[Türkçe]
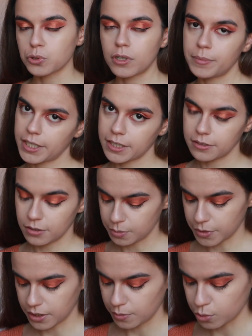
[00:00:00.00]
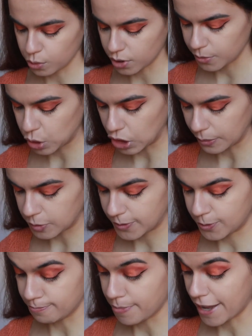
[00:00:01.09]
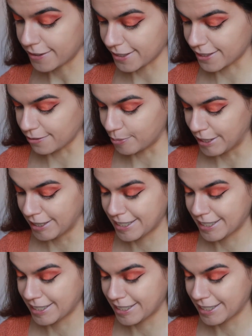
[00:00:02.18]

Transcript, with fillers: ama şu an bir arkadaşımı arayıp soramayacağımız için ben nasıl bir